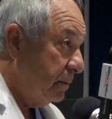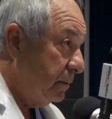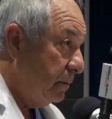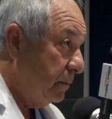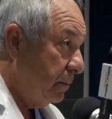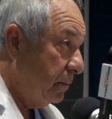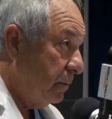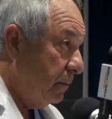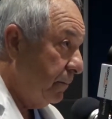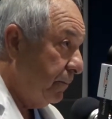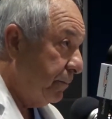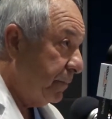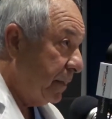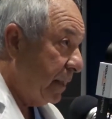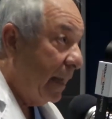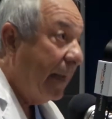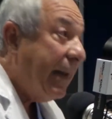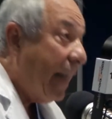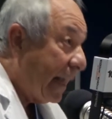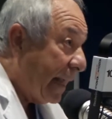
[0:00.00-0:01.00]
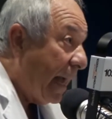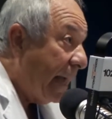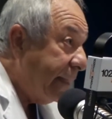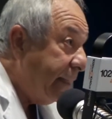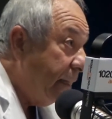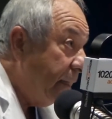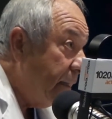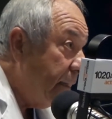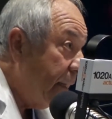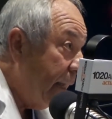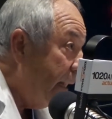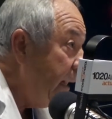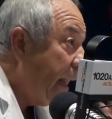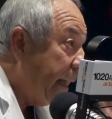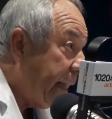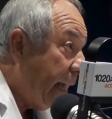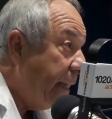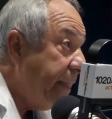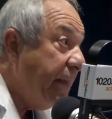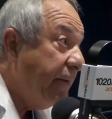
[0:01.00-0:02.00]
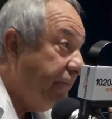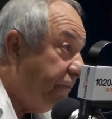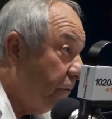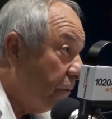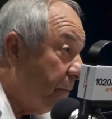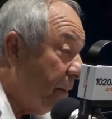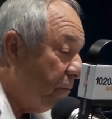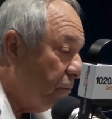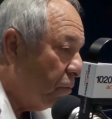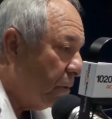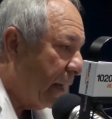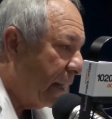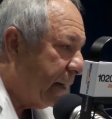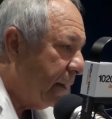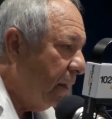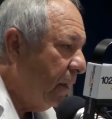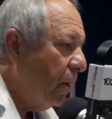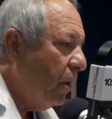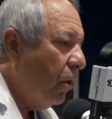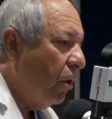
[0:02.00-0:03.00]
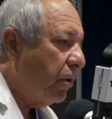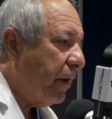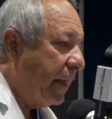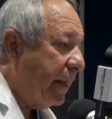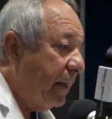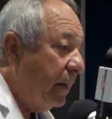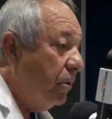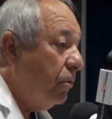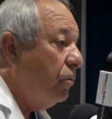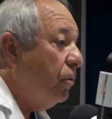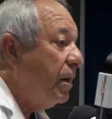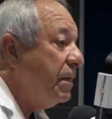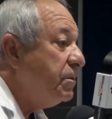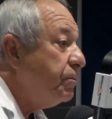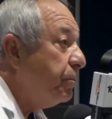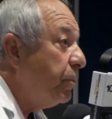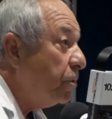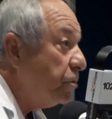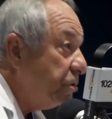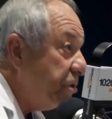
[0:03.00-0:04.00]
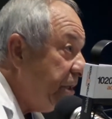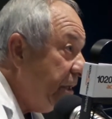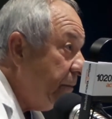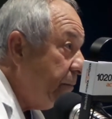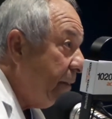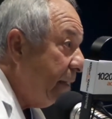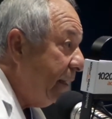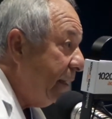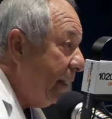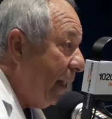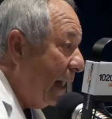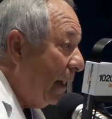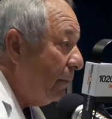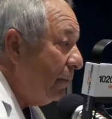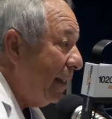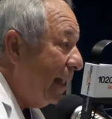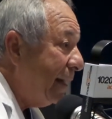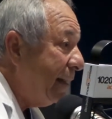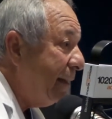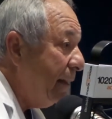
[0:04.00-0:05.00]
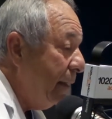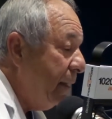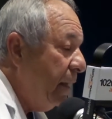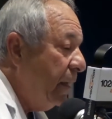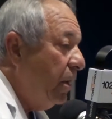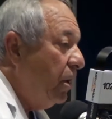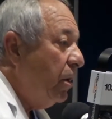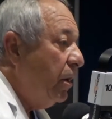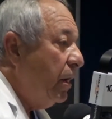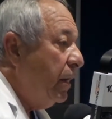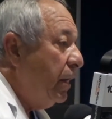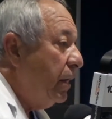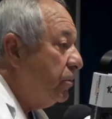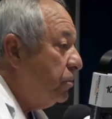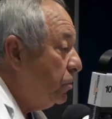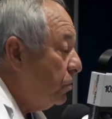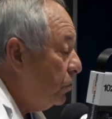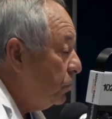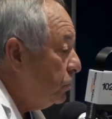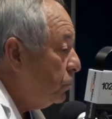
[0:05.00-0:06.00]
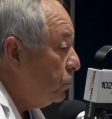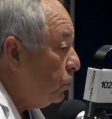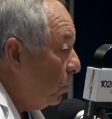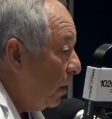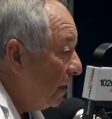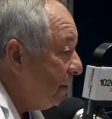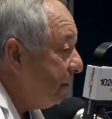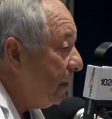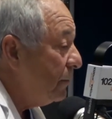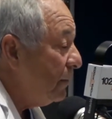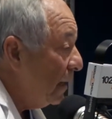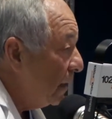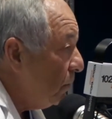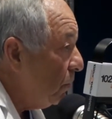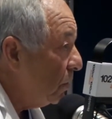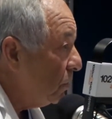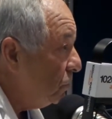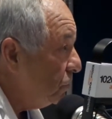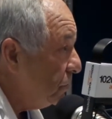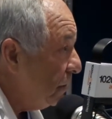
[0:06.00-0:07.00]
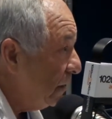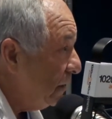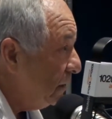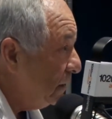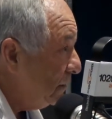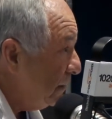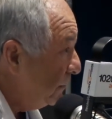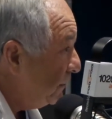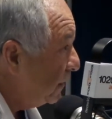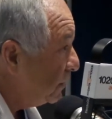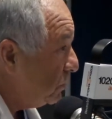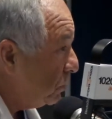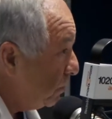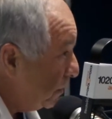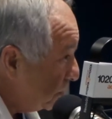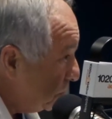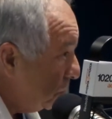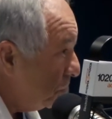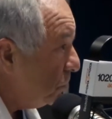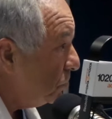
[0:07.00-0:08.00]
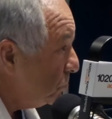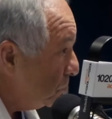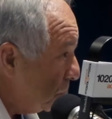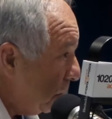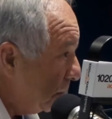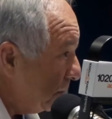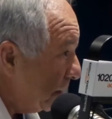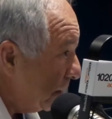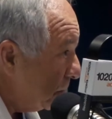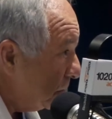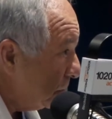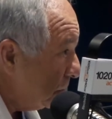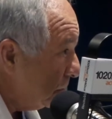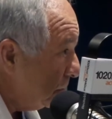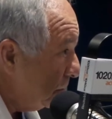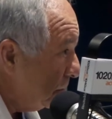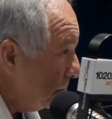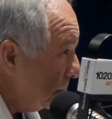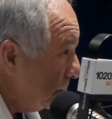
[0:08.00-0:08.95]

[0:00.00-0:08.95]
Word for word: En la calle. En la calle. En la calle en, la calle, en forma vulgar. Ok, no es posible hablar de... Tú has hablado, Agustín, de masturbación con tus amigos.